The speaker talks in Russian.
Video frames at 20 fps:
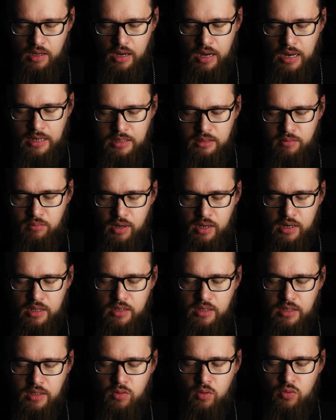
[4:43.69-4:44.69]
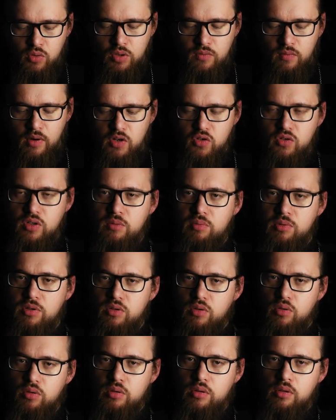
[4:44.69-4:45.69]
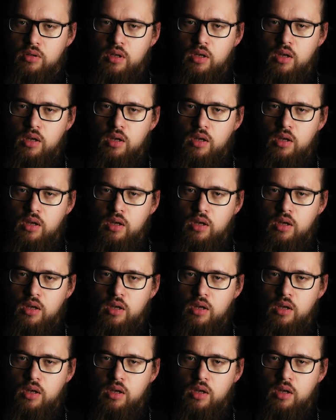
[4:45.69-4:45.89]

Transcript: Один маленький, но очень важный эпизод.